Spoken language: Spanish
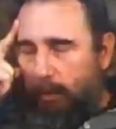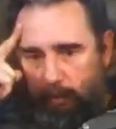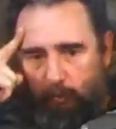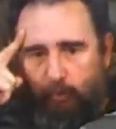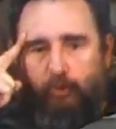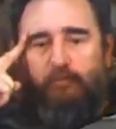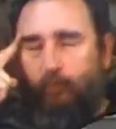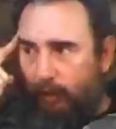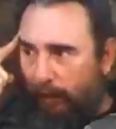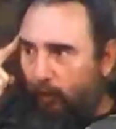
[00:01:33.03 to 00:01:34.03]
que muchos
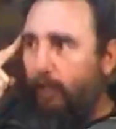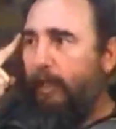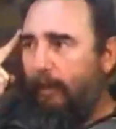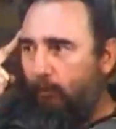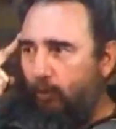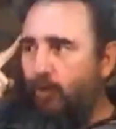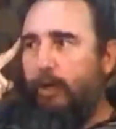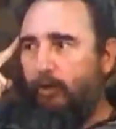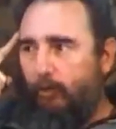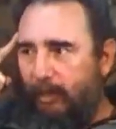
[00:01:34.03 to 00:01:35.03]
fundadores de
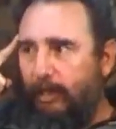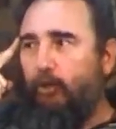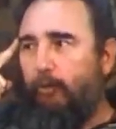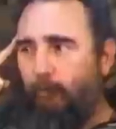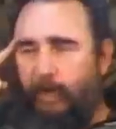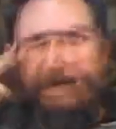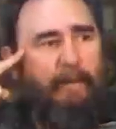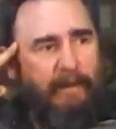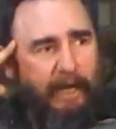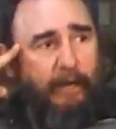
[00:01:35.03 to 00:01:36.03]
revolución han cometido después
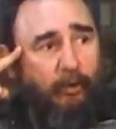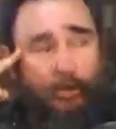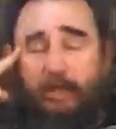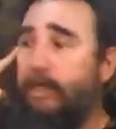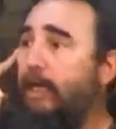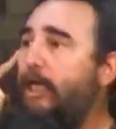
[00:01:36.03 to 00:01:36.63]
graves errores,